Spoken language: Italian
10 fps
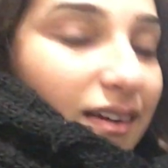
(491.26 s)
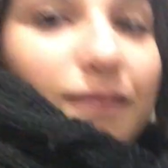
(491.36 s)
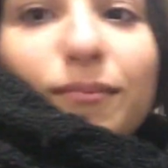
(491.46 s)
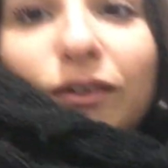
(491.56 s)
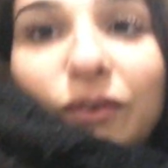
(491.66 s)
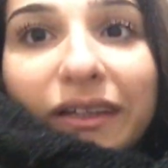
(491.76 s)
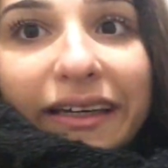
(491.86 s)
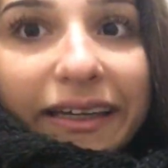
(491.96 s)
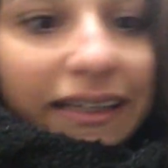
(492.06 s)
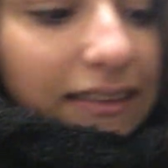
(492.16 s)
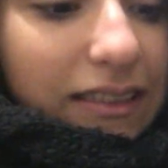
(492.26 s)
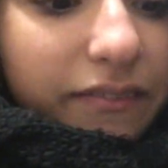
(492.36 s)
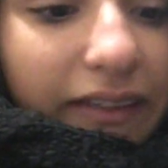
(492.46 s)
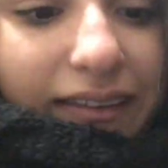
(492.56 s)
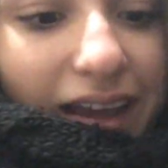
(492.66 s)
in modo che si
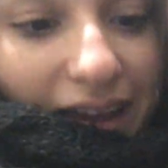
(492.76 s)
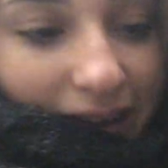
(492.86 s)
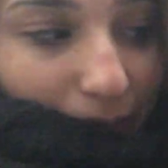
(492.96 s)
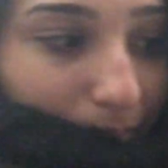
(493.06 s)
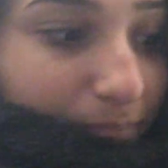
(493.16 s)
veda